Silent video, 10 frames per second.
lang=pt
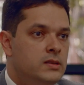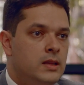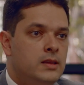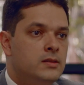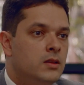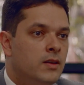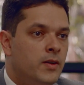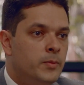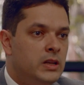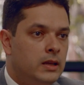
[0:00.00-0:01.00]
de estatização da
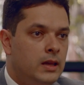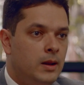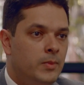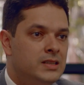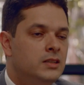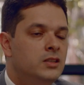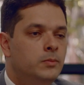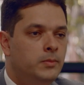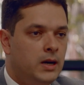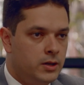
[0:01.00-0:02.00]
família aqui era bastante
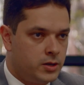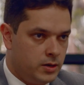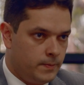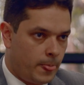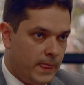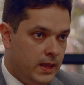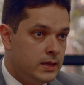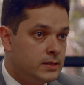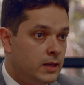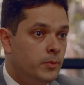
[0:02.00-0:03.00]
baixa e
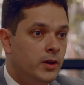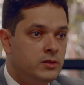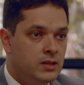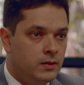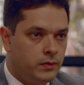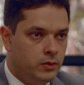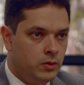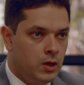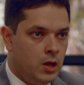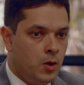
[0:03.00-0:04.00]
esse era o maior desafio,
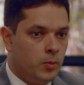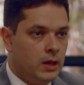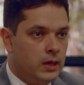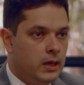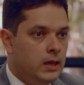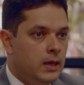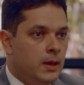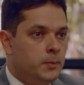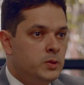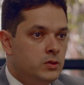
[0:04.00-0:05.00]
porque aqui
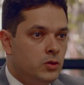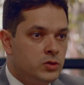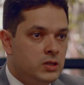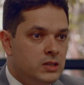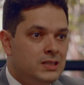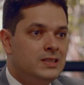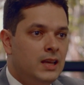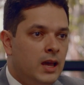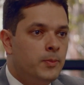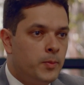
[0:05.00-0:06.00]
precisou se
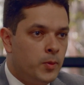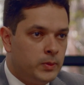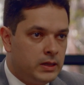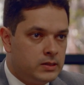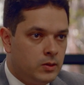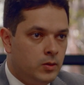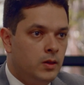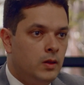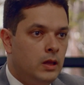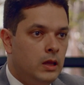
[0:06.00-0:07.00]
dizer para a população é,
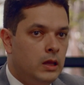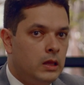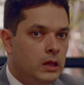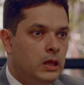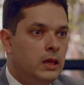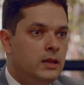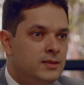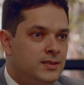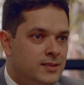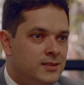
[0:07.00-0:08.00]
é que a
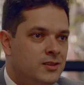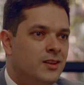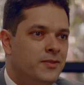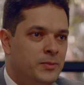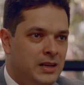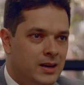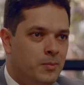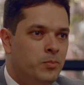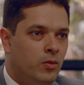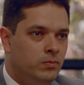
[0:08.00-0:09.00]
estatização da família era
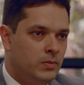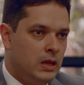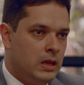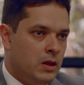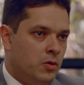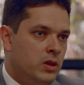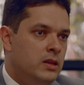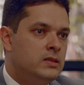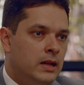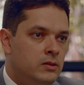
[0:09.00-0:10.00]
bom. O que
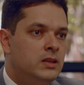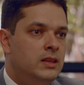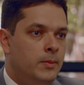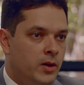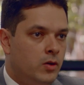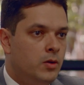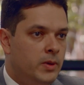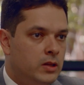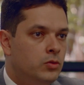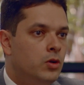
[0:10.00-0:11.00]
estados que têm maior
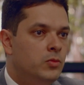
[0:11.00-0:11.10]
cobertura ou